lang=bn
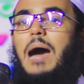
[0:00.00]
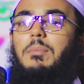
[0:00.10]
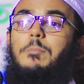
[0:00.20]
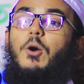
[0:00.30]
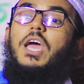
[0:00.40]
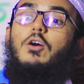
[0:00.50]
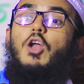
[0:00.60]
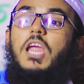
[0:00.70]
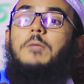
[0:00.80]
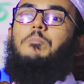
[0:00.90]
আমি মনে
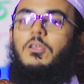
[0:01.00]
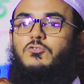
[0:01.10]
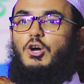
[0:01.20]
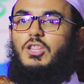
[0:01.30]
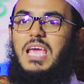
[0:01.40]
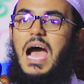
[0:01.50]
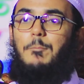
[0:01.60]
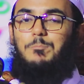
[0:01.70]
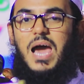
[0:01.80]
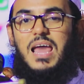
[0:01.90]
করি যদি
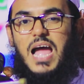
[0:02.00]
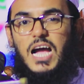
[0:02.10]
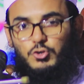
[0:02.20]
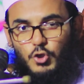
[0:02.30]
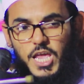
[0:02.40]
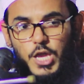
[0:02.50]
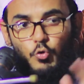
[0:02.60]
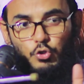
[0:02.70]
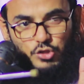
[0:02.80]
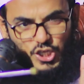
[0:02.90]
আপনার আসলেই
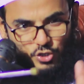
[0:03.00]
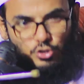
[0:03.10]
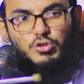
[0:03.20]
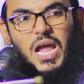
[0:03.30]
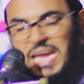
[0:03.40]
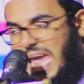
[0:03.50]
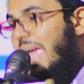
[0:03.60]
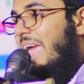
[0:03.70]
উদ্দেশ্য থাকে